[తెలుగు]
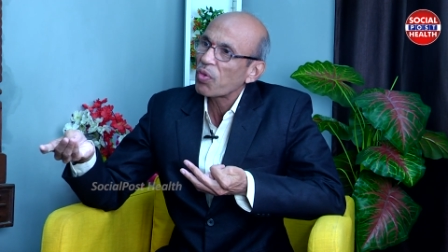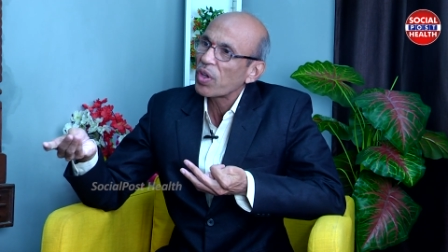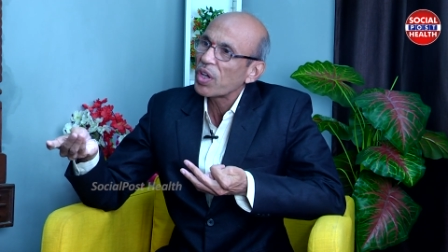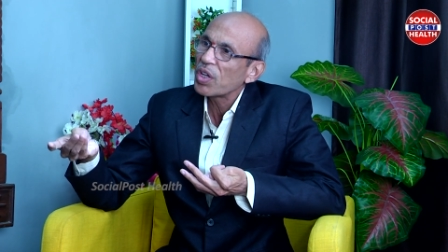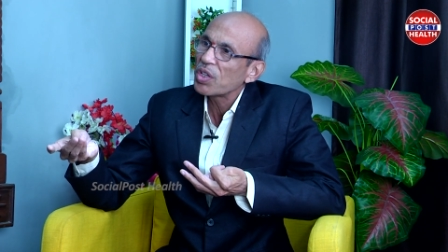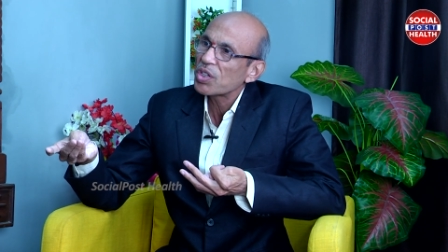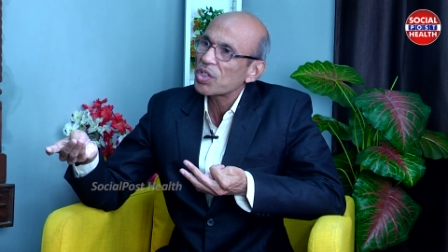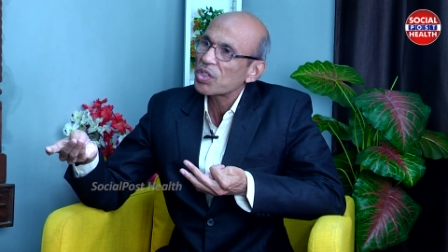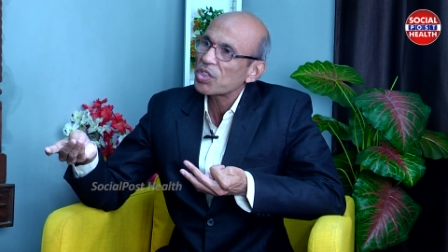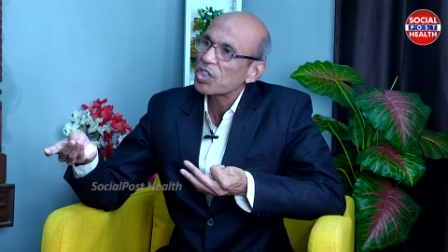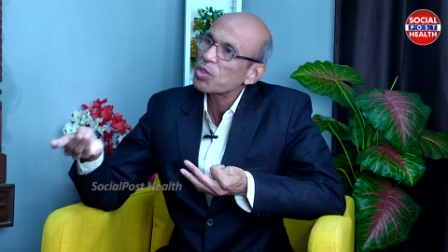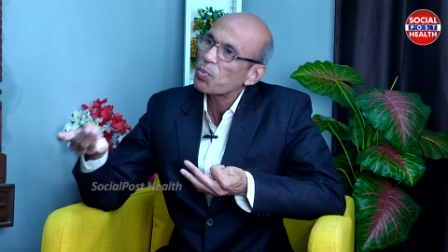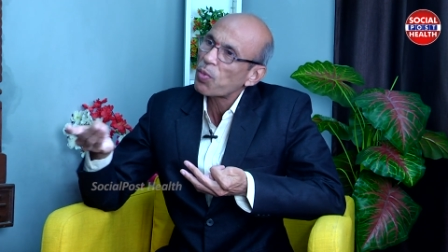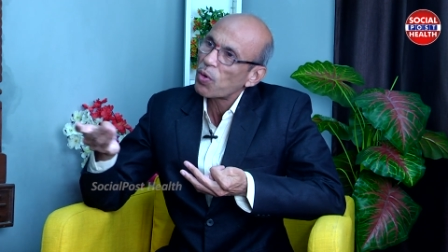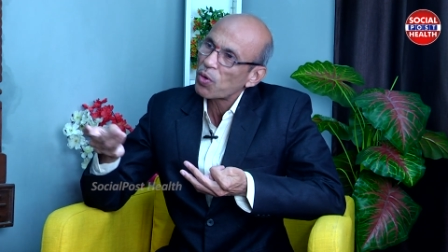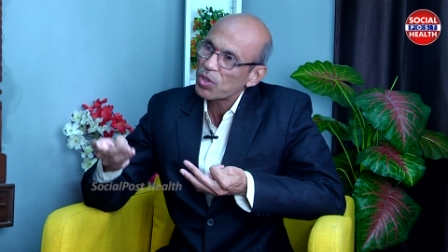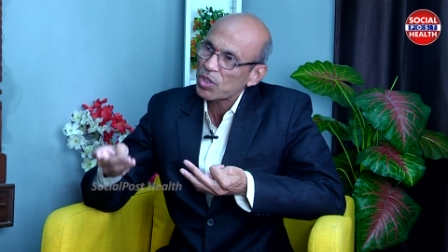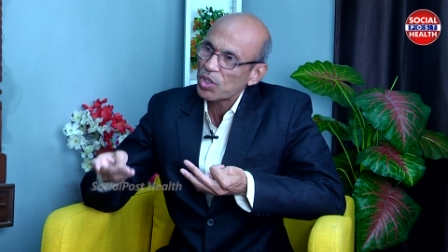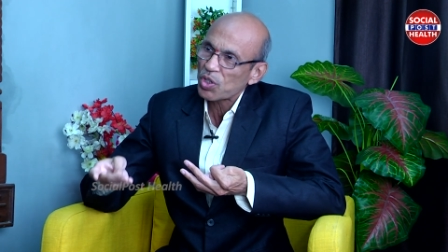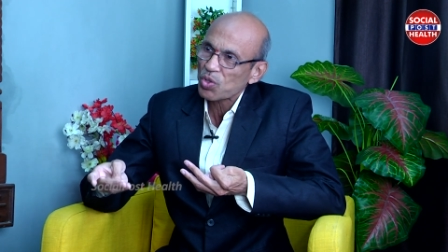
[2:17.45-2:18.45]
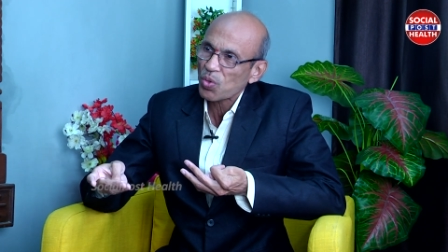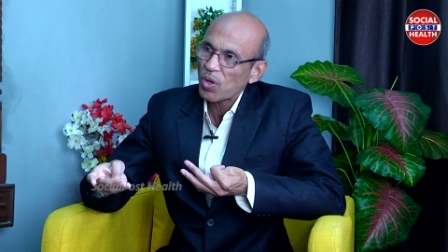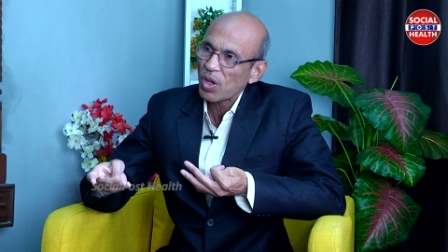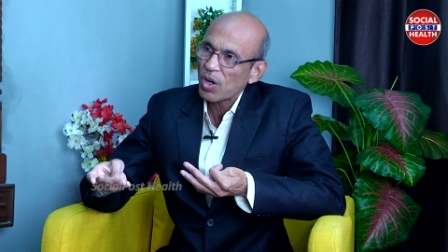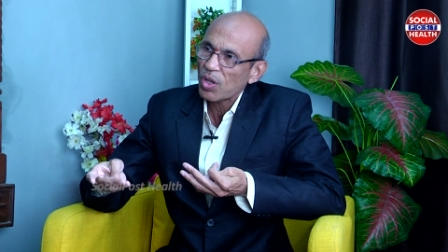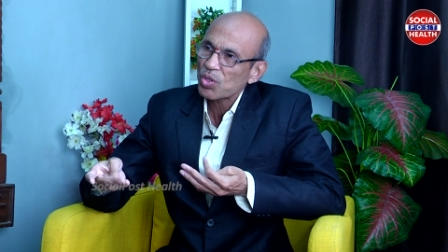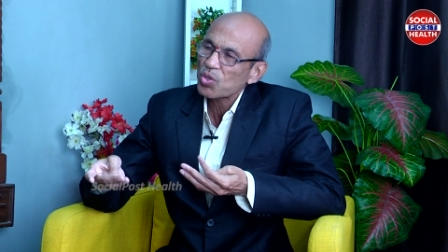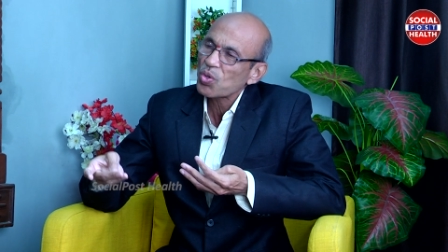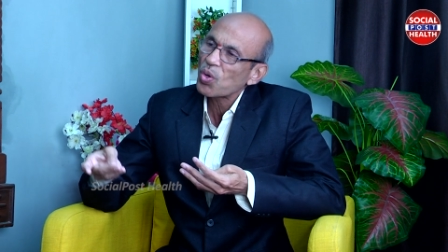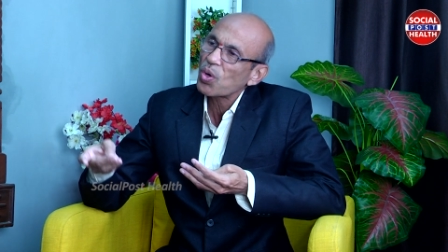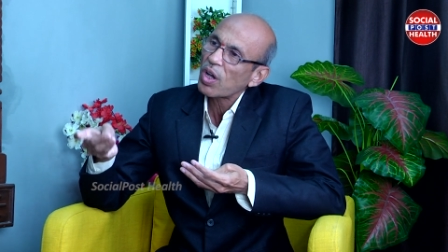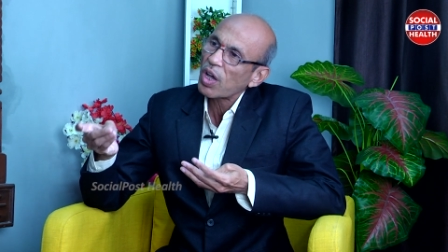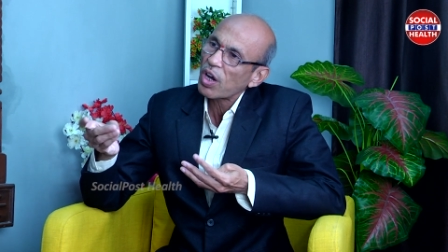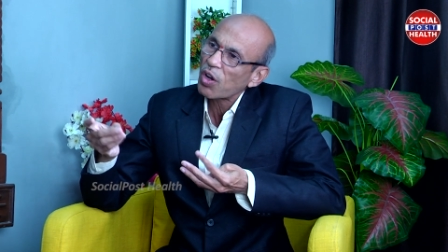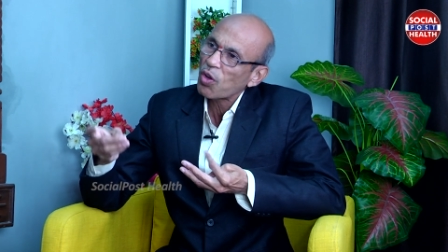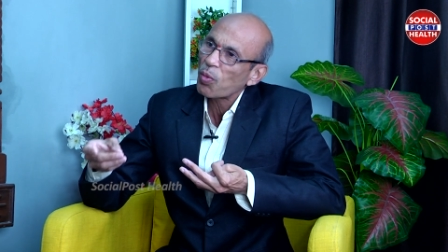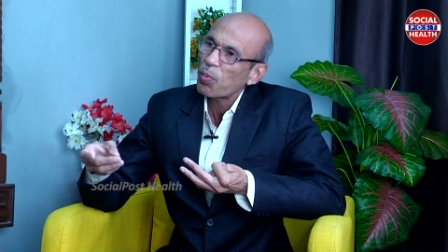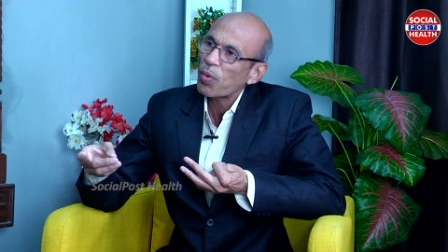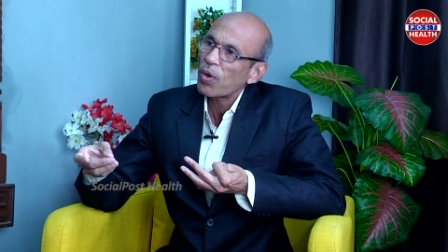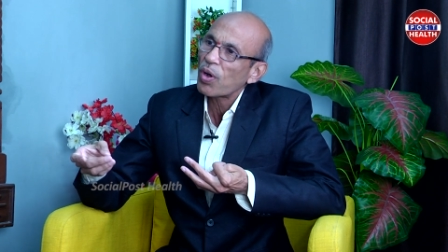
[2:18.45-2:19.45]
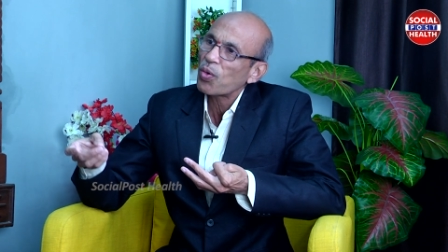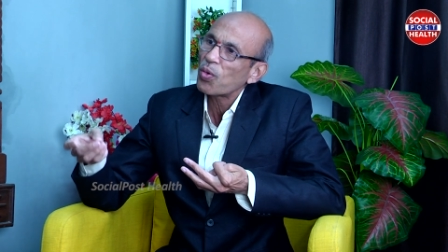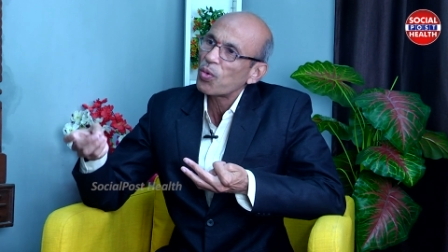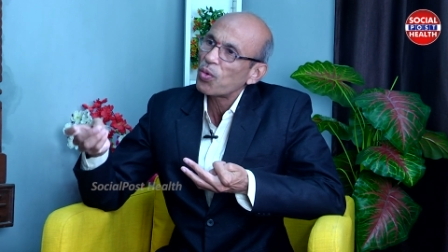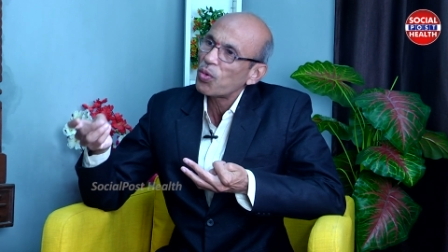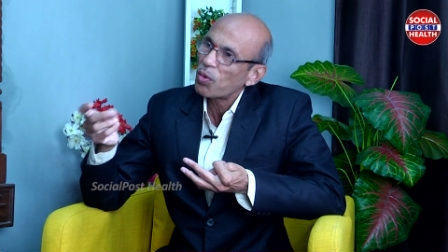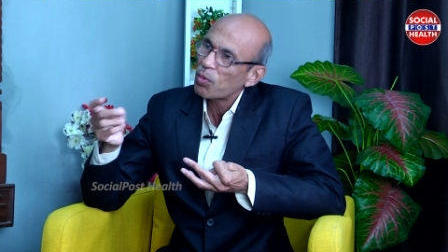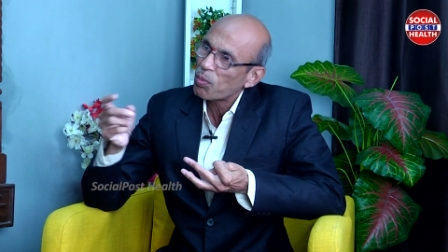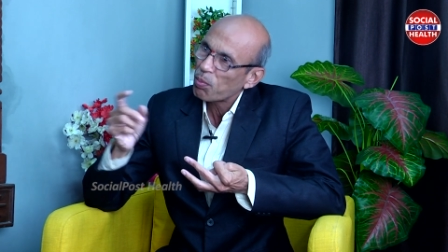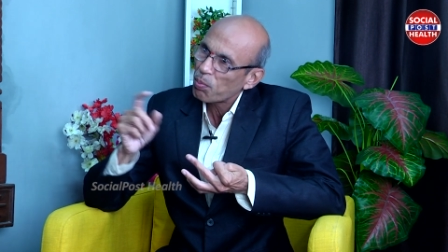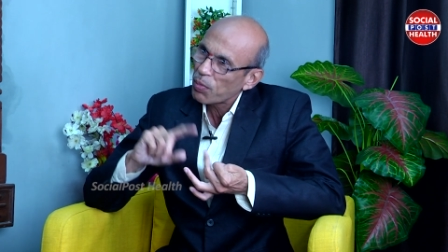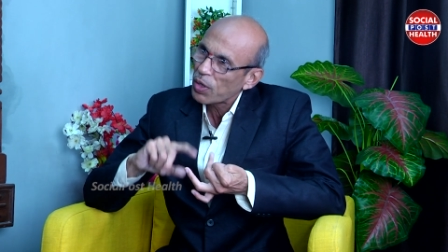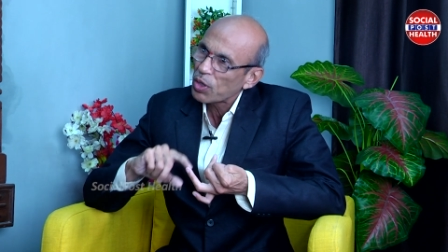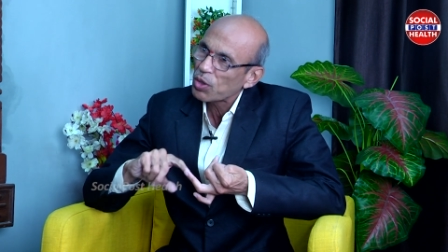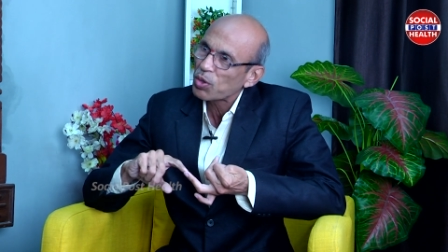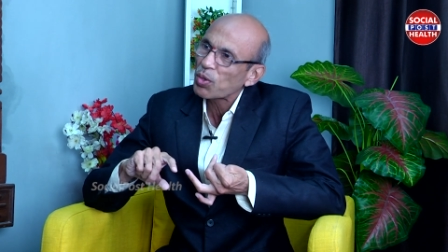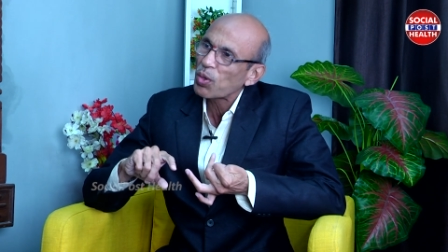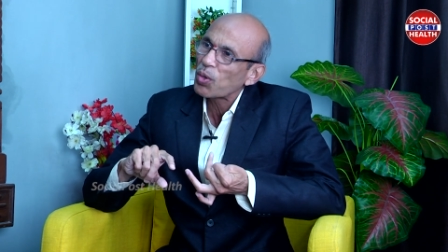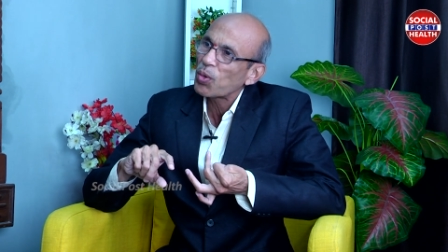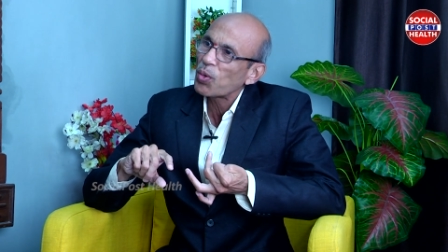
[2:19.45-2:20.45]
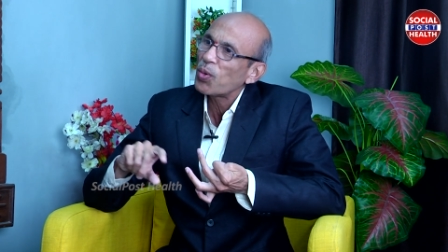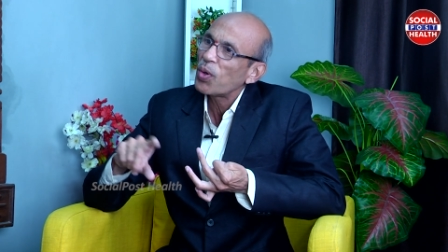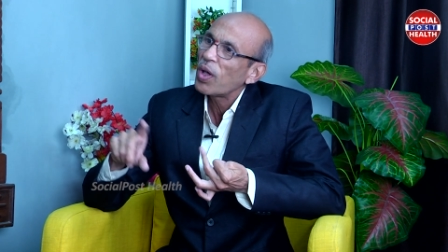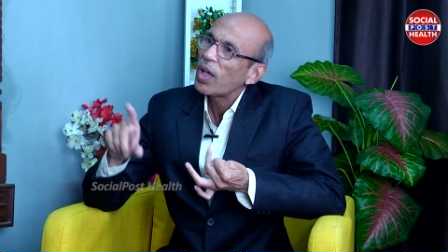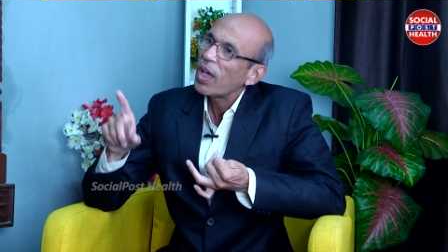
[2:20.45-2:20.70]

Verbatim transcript: వేయించేసి పౌడర్ చేసుకోవాలి సో కరివేపాకు మెంతులు